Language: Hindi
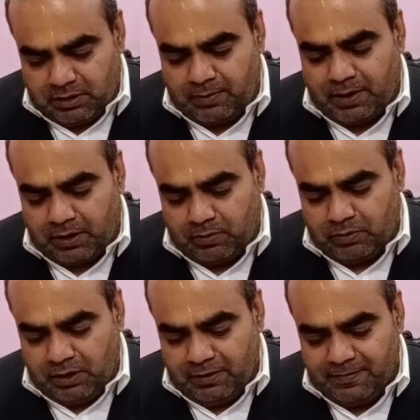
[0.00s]
आभार
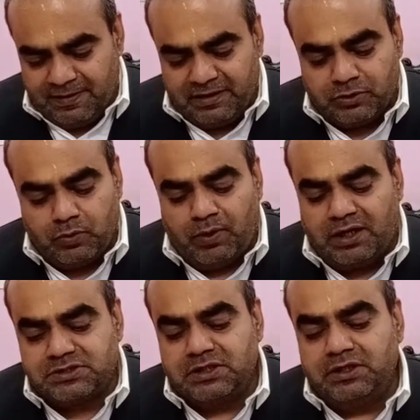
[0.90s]
होगा तो
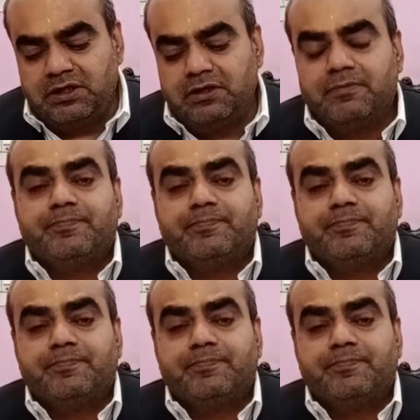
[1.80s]
वहां से ये